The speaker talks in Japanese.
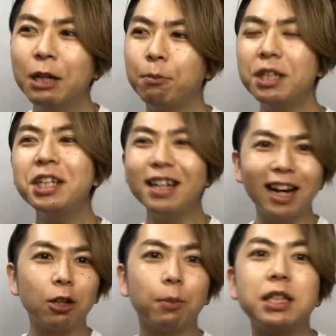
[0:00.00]
ミシンが
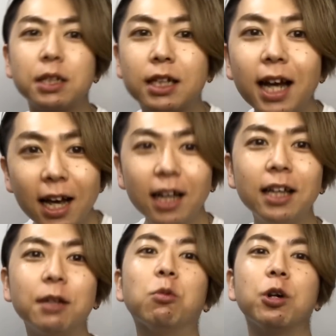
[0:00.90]
あるとマジでガーン
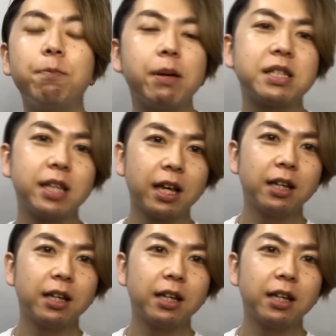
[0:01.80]
でもう一発で